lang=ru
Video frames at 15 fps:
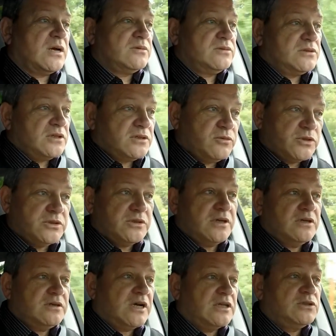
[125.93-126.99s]
да, так вот,
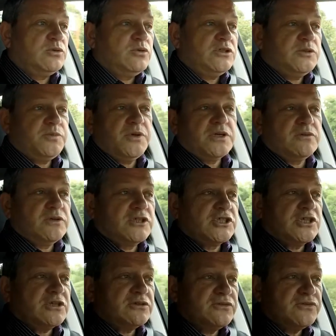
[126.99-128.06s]
э, одной из первых
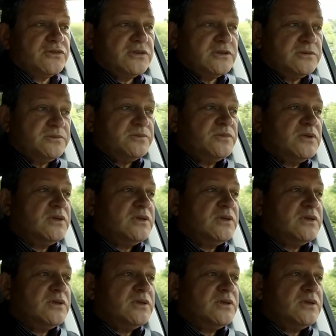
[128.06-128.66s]
жертв э,